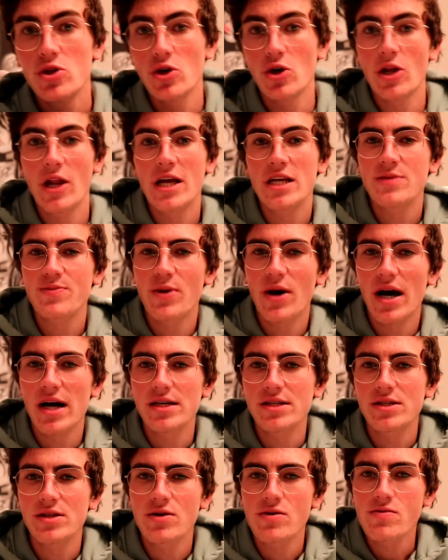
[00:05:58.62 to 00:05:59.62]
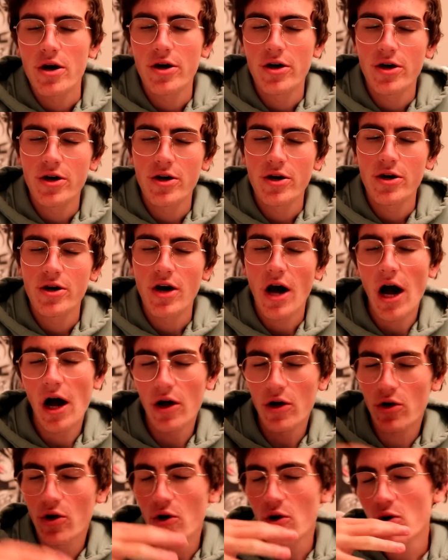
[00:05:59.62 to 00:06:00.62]
de, l'exploration. Euh,
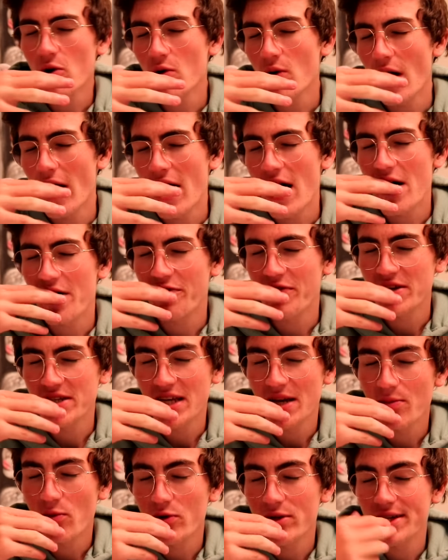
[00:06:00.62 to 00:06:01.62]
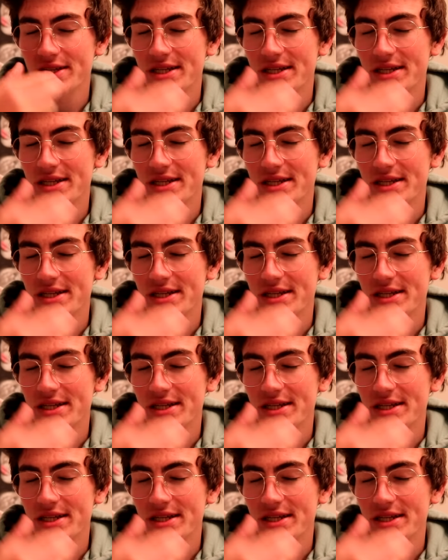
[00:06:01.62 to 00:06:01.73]
en gros, en faisant mon